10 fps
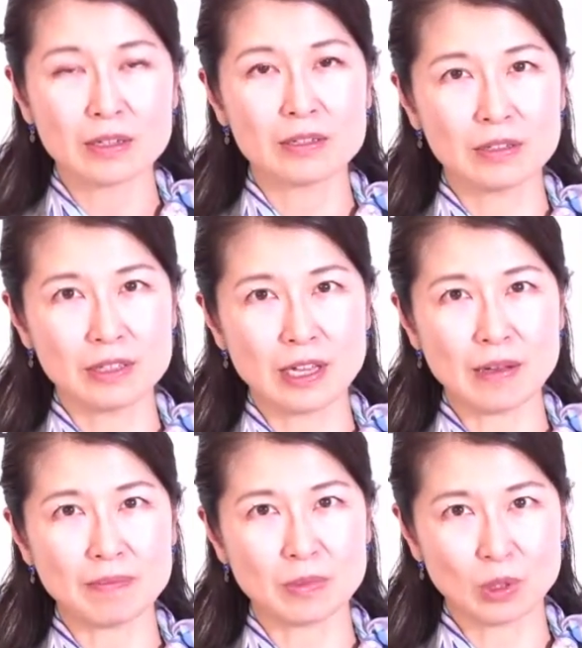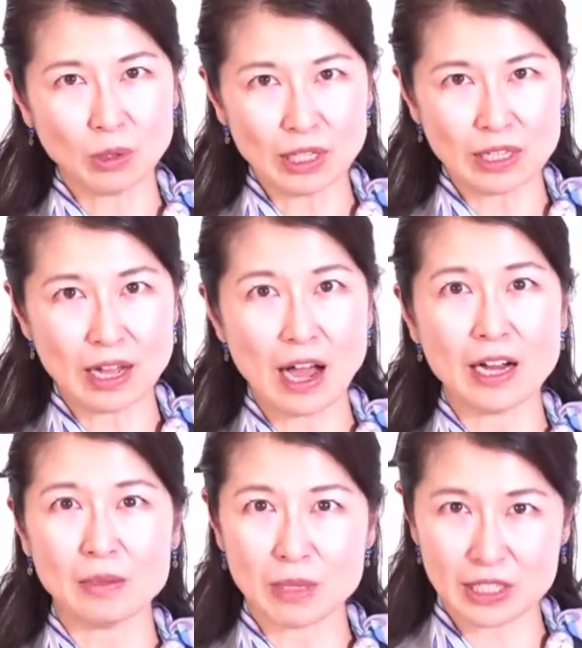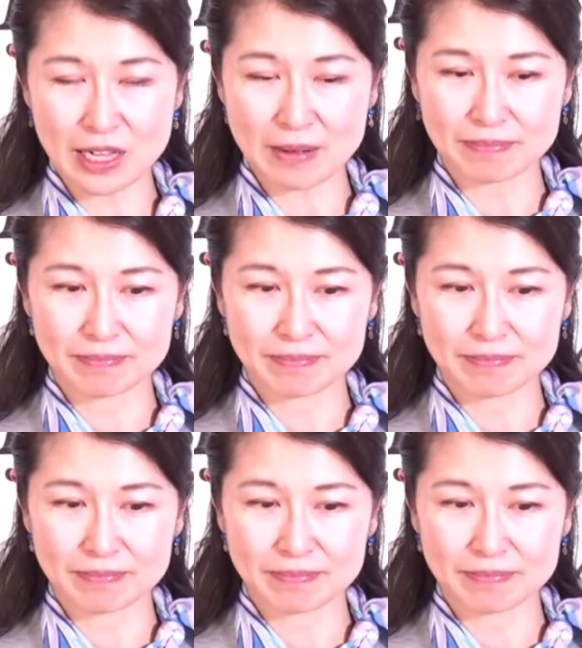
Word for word: 軍犬トネでありました。